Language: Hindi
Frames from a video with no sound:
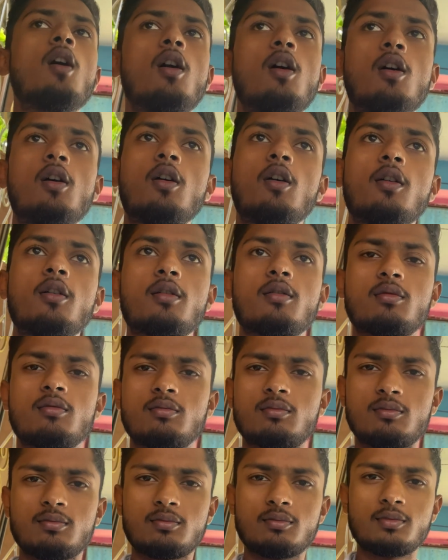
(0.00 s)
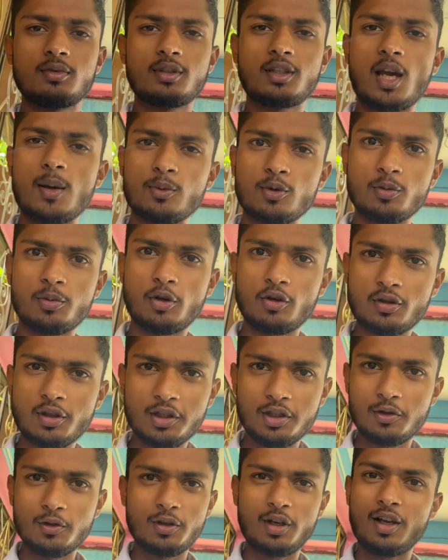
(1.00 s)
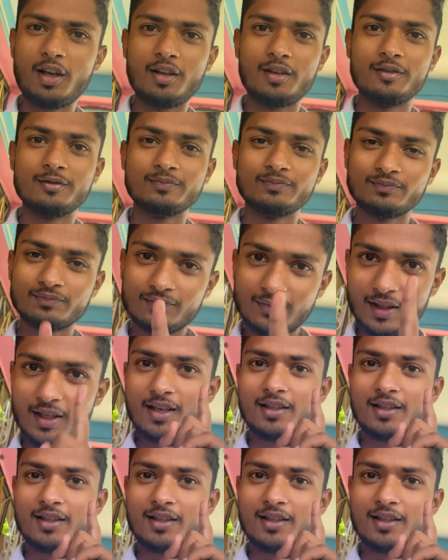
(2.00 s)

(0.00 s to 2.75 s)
और क्या आपको भरोसा नहीं हो रहा है